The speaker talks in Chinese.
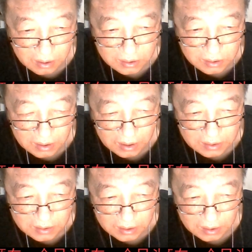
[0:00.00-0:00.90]
心里还
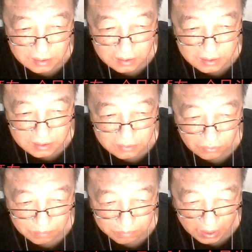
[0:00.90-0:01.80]
想着你，此
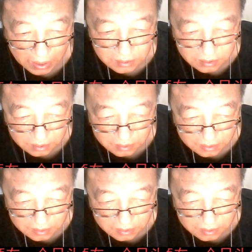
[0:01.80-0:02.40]
为八圣。